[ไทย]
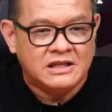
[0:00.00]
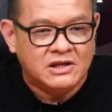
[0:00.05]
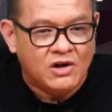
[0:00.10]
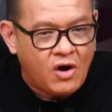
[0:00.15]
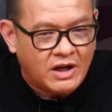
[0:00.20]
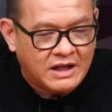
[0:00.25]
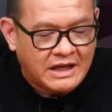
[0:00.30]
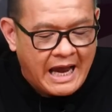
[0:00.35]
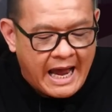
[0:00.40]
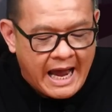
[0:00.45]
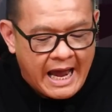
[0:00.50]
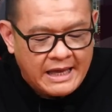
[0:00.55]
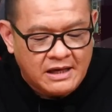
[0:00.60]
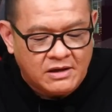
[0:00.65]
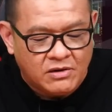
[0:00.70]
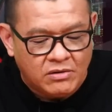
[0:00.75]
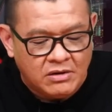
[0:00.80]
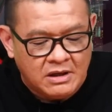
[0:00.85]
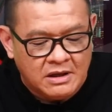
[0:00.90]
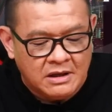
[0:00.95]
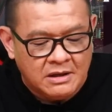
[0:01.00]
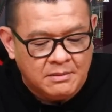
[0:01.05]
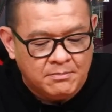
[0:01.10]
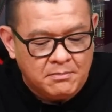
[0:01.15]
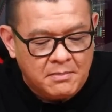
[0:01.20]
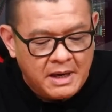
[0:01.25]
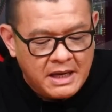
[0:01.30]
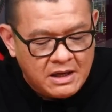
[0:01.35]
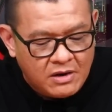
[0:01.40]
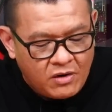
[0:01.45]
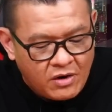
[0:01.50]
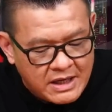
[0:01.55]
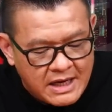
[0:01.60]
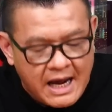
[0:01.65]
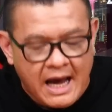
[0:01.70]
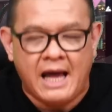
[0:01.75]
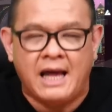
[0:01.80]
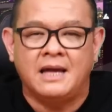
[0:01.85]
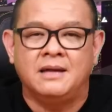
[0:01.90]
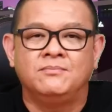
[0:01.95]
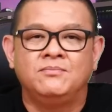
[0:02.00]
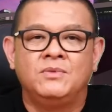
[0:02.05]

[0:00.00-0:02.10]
ยอดขายก็เลยไม่ค่อยได้